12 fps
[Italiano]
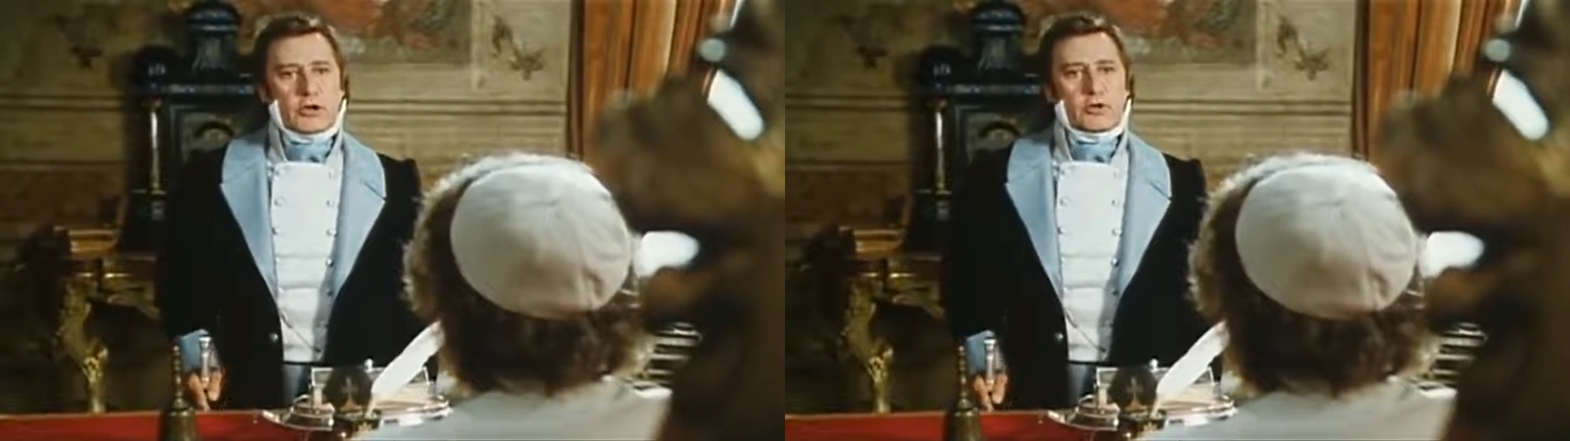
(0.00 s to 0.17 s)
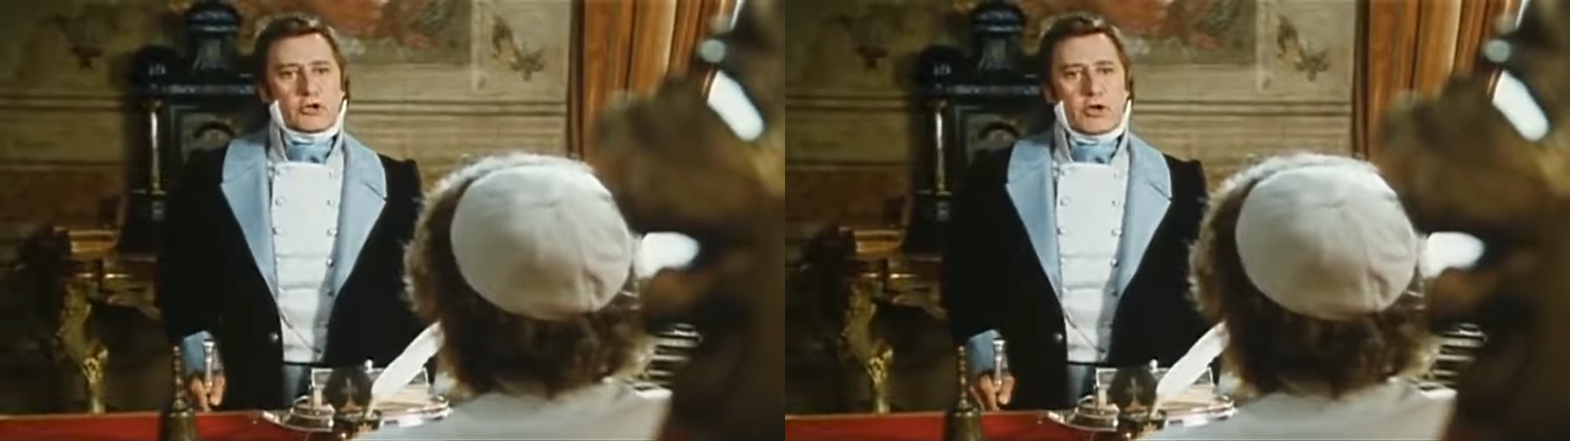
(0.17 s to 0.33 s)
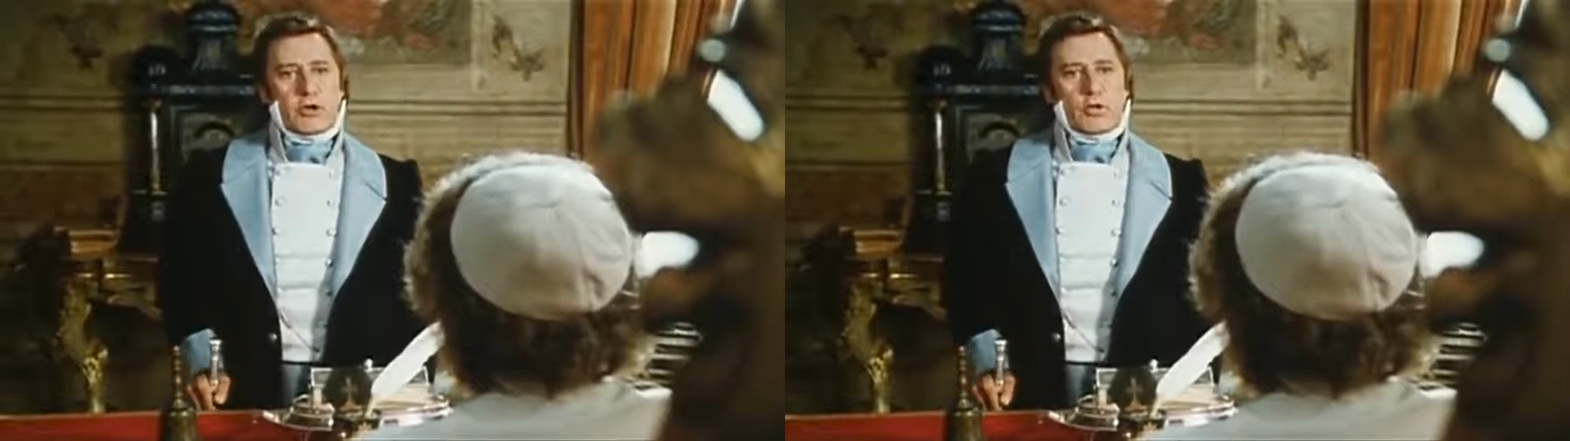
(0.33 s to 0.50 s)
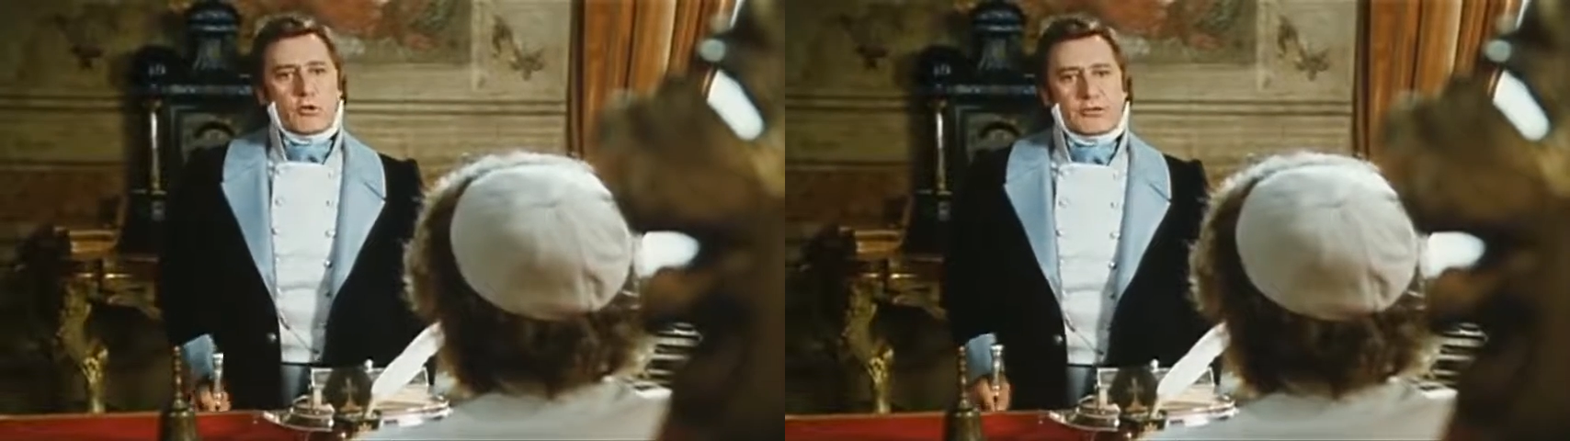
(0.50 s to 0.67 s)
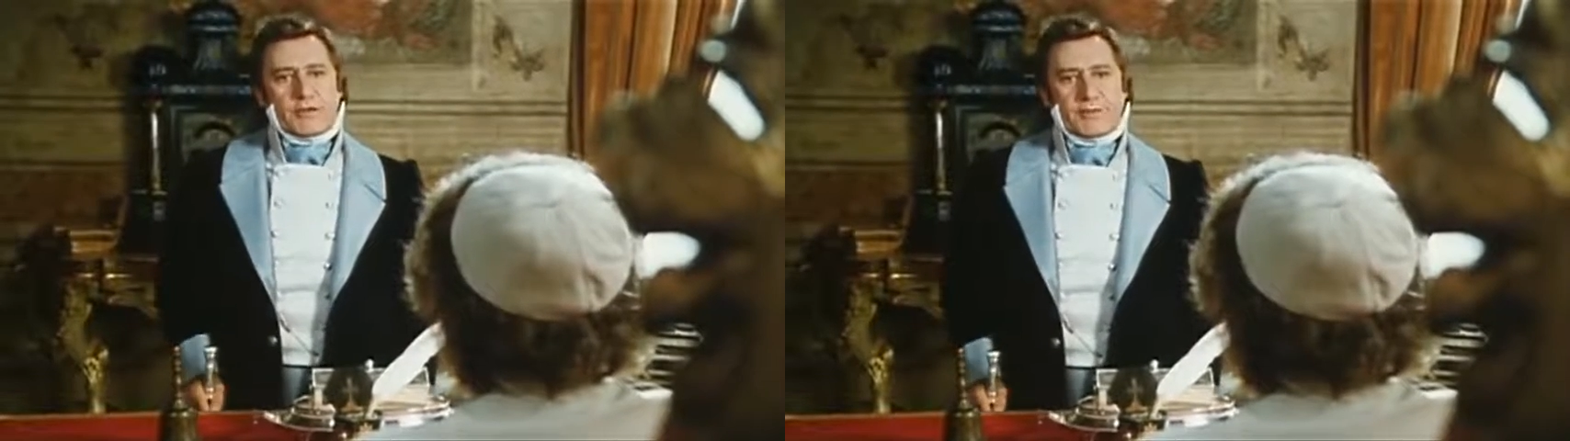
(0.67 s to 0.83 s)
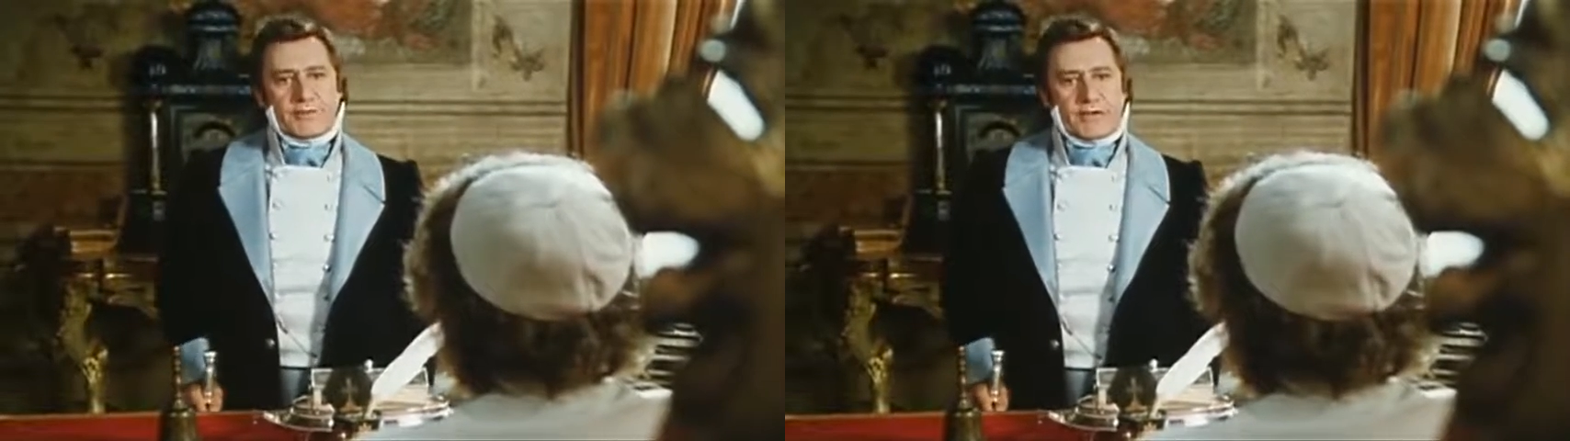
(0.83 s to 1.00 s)
del conte
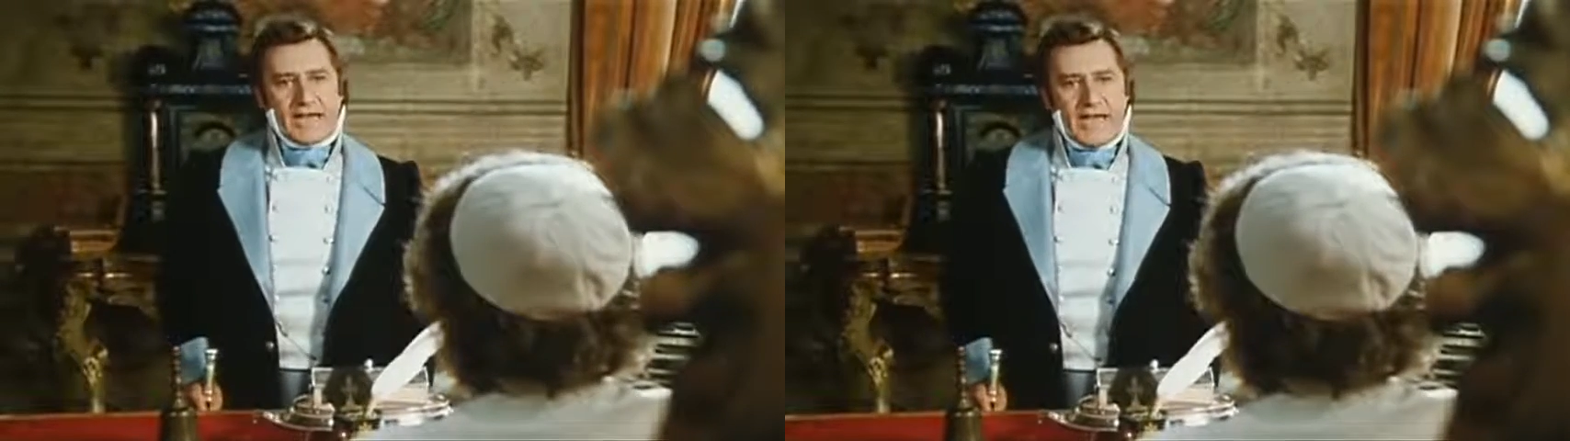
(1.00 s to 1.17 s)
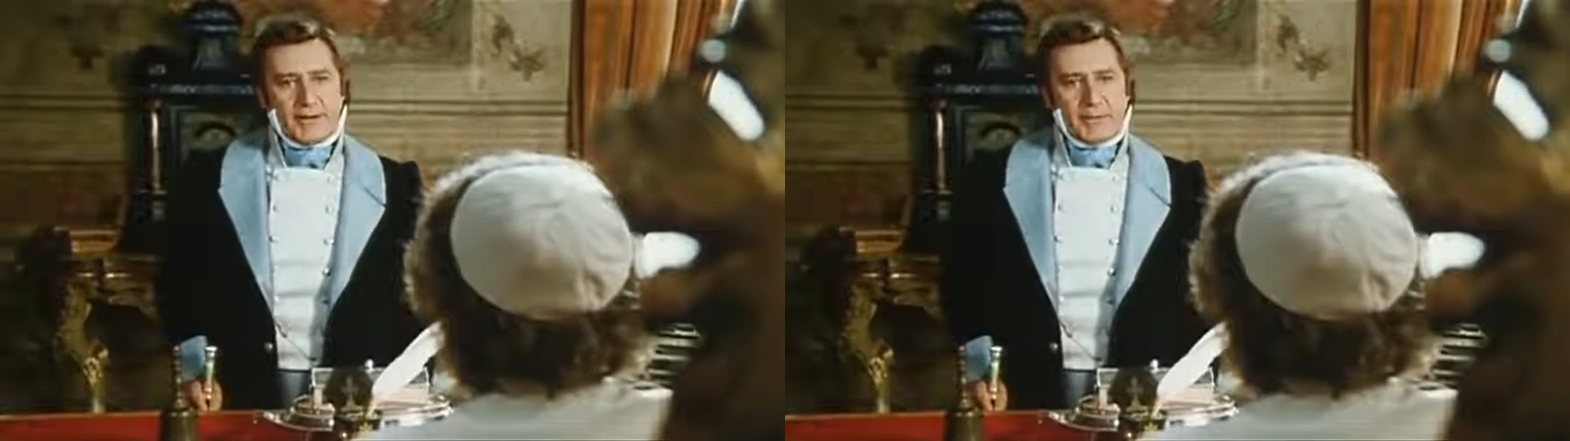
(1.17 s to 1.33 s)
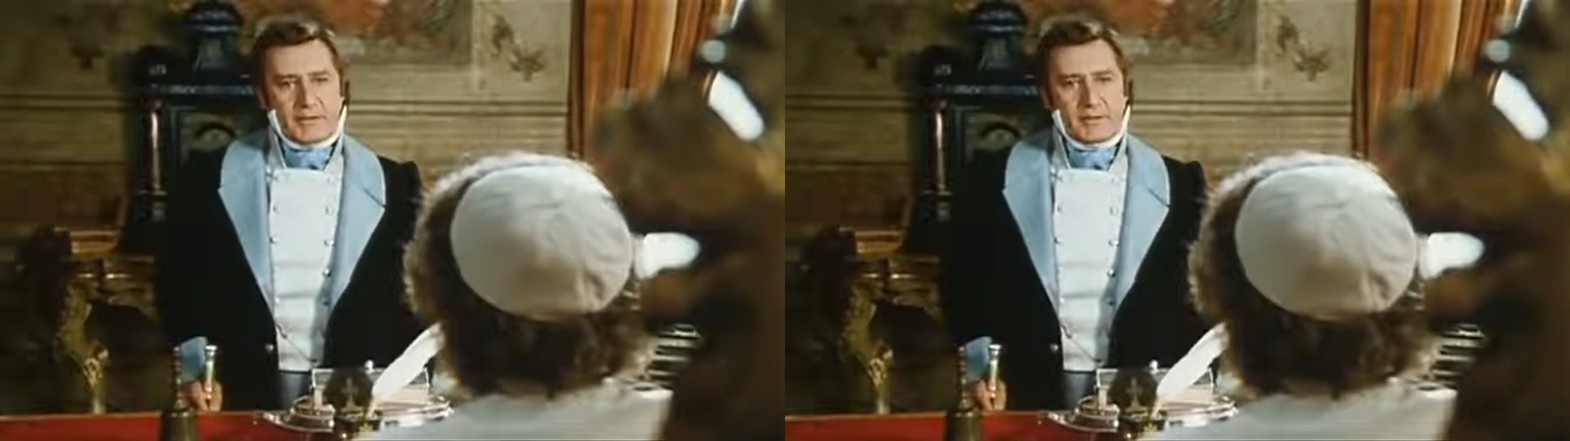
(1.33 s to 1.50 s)
Hunter von Kuyper,